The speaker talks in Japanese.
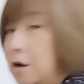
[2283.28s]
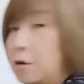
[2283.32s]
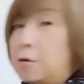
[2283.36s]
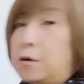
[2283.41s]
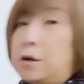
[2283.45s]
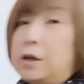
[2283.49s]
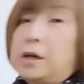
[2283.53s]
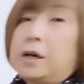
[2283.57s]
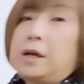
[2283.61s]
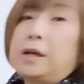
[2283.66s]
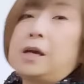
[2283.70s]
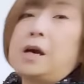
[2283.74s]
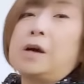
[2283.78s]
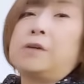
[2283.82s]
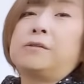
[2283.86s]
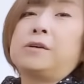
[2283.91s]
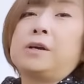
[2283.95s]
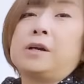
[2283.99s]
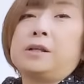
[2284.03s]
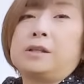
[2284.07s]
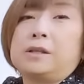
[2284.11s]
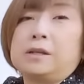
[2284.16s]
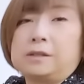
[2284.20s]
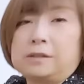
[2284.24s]
これが100
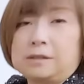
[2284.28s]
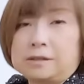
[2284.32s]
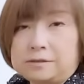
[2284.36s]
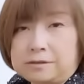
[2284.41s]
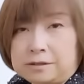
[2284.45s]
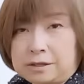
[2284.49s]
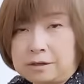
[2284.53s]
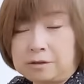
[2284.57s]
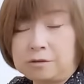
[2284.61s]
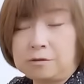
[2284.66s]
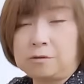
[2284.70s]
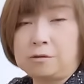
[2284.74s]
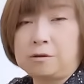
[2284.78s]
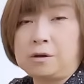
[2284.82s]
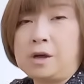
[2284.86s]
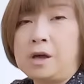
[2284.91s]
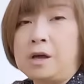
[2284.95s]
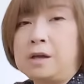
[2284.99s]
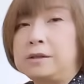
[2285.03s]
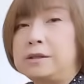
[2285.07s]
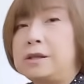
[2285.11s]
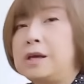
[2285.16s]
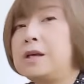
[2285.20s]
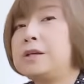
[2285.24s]
円なんですけど、
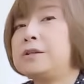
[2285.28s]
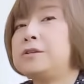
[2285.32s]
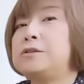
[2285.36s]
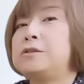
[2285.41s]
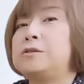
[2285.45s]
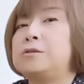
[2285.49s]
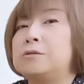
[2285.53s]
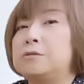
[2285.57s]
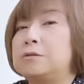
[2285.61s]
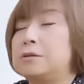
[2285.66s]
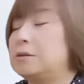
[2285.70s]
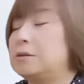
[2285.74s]
天柱って